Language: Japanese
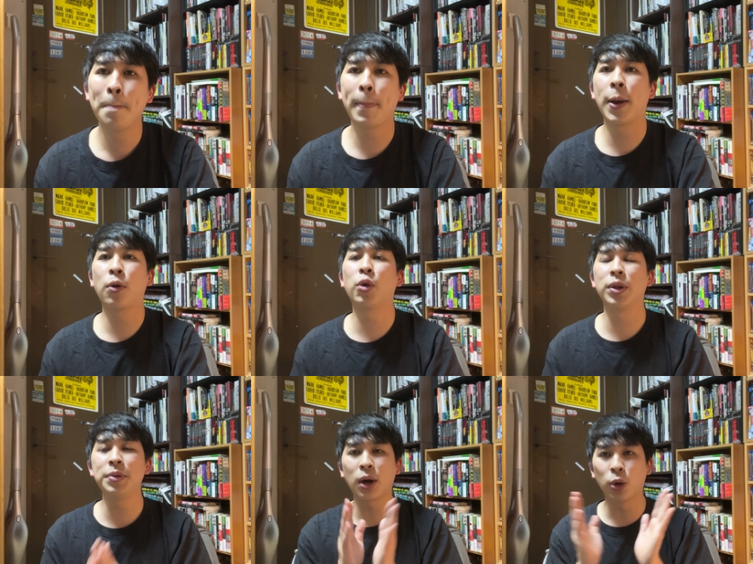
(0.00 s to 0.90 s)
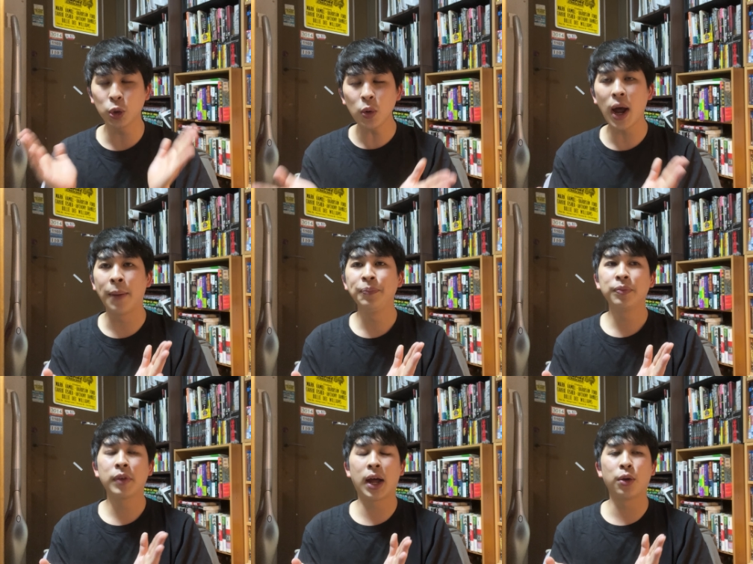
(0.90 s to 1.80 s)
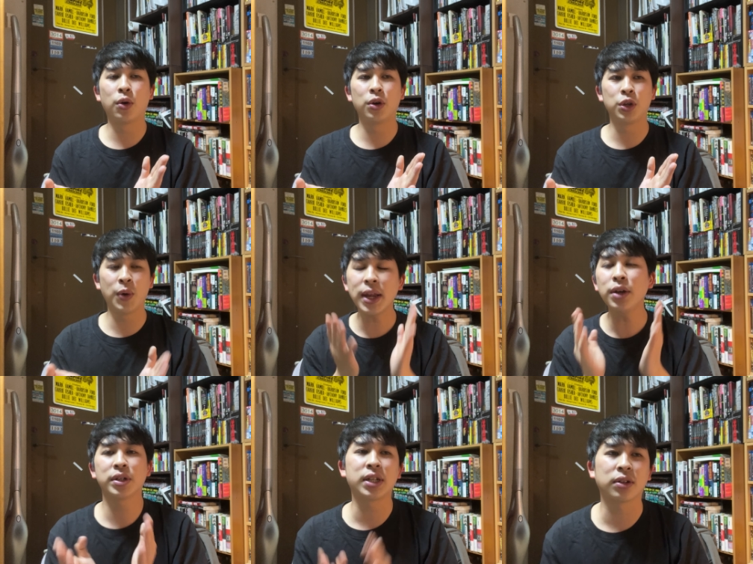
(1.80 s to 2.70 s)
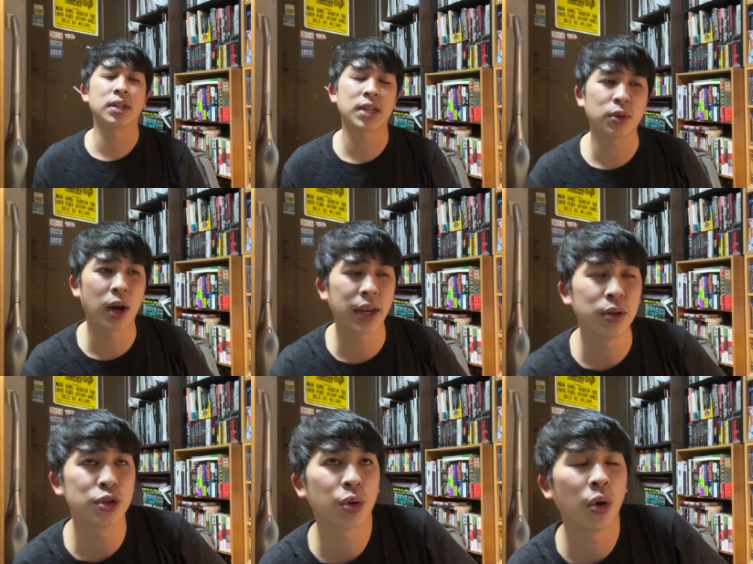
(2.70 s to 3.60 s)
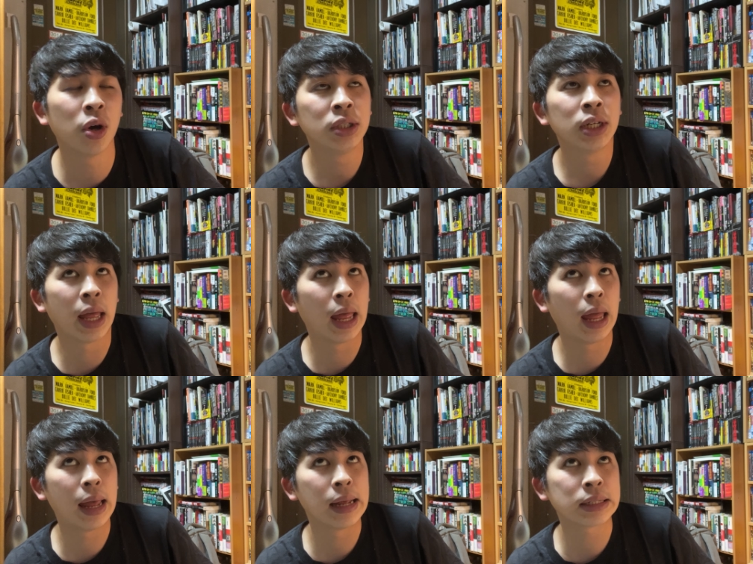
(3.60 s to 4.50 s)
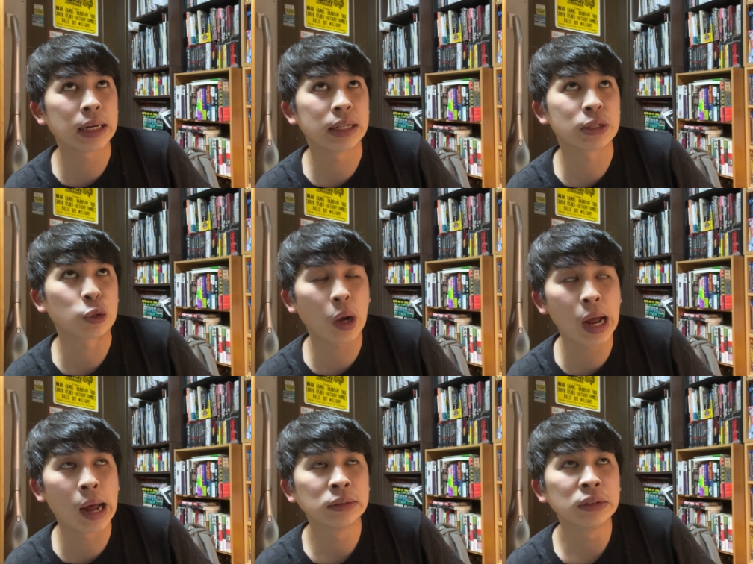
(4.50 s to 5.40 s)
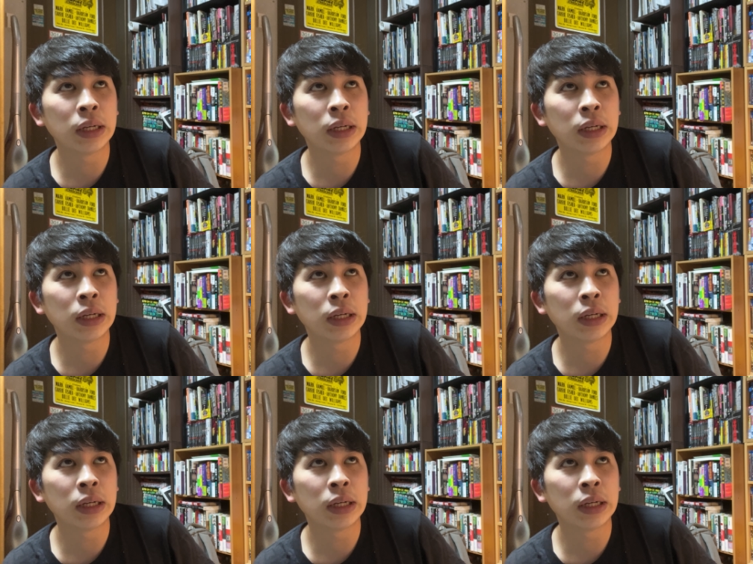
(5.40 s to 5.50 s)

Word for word: あの、ここで見たことは、あの、言わないようにしてくださいとアナウンスを、えー、したりですとか、